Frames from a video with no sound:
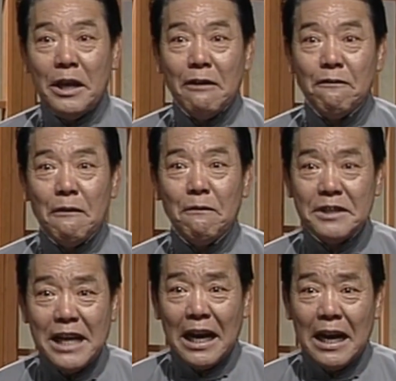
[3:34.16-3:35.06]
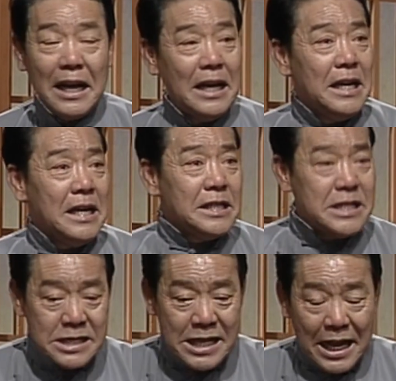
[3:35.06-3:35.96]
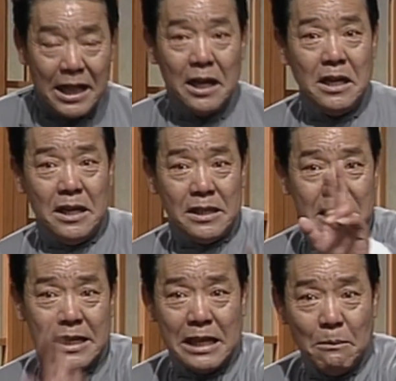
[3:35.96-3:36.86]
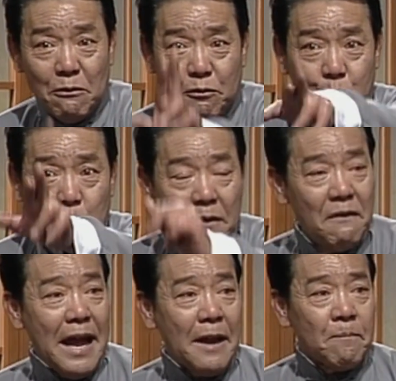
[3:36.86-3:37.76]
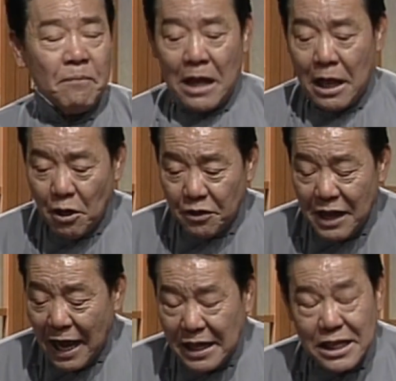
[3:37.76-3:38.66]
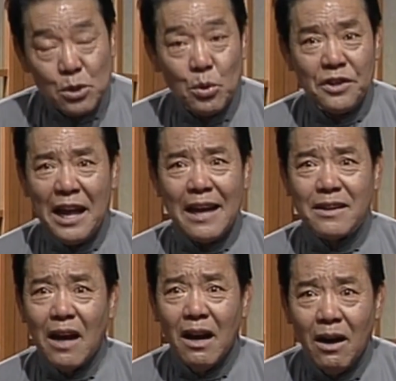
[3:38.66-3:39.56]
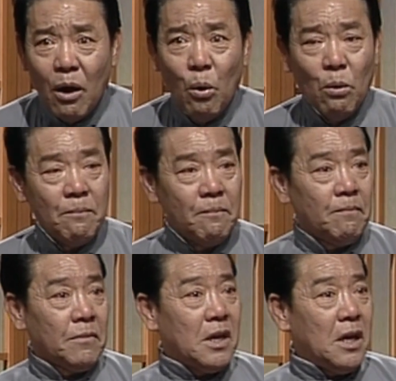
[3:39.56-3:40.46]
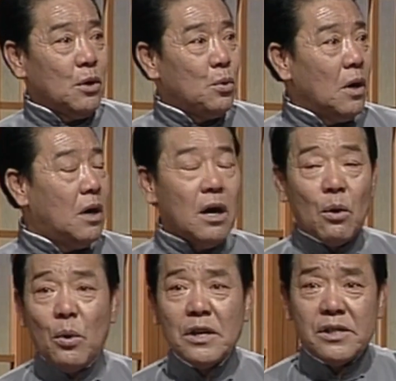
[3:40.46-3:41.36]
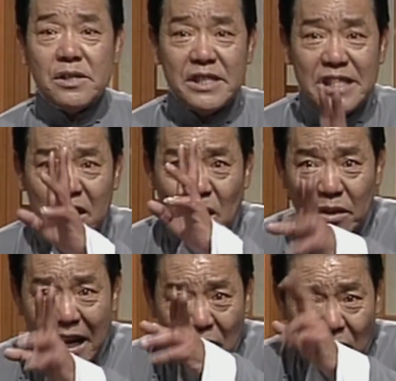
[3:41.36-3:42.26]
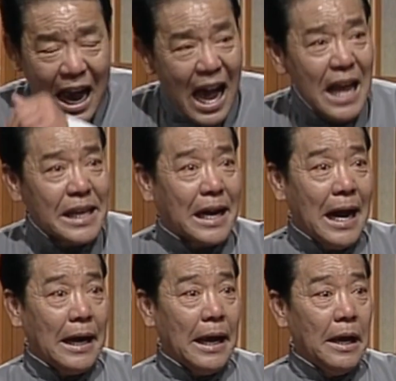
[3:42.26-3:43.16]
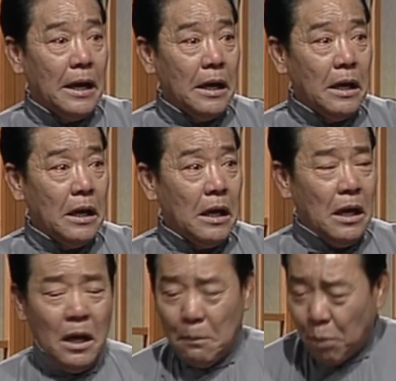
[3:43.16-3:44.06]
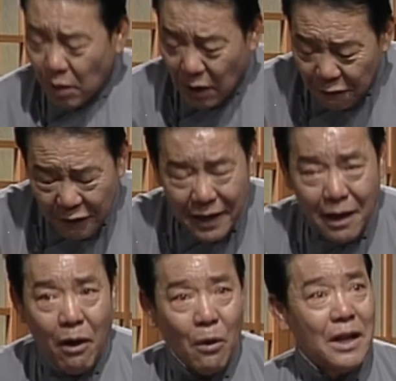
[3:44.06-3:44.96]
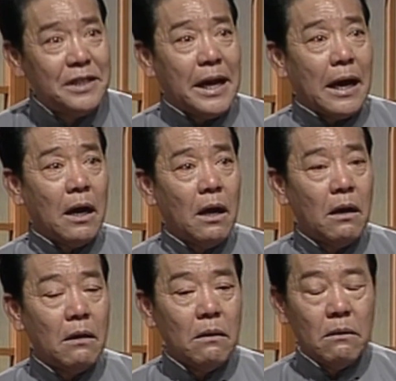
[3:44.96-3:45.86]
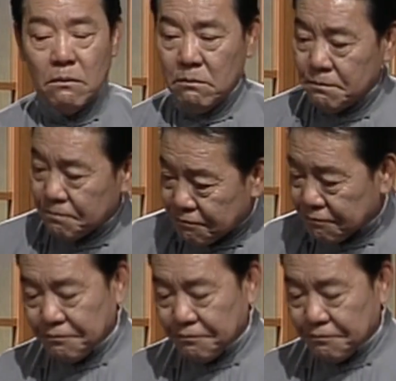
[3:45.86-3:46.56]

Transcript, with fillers: 爷吩咐下来了，今年呢，在咱们府门外还要搭一座大灯楼，听说各国使节到这还要看一看来。破费老了钱了。